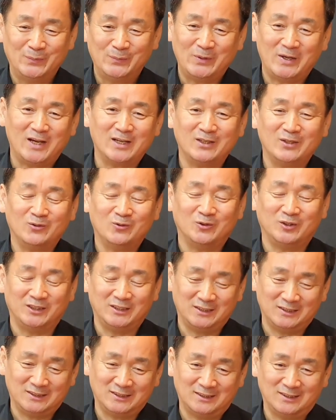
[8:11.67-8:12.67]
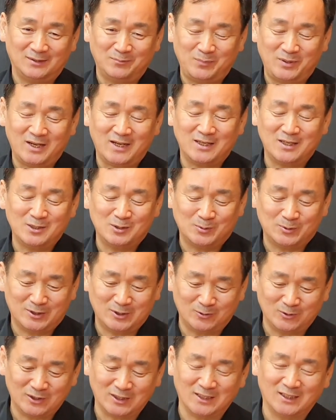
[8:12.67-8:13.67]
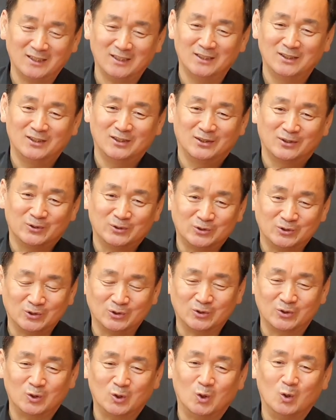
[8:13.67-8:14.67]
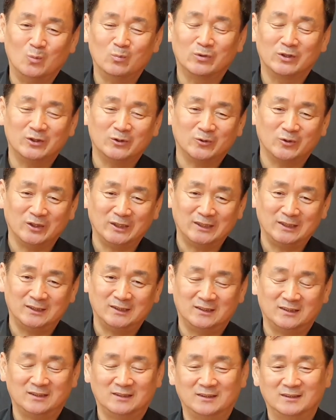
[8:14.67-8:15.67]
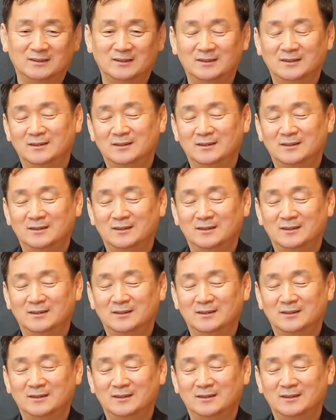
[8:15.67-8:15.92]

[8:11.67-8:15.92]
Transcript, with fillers: 빼앗기고 있는, 빼앗기고보다 우리가 그쪽으로 옮기고 있는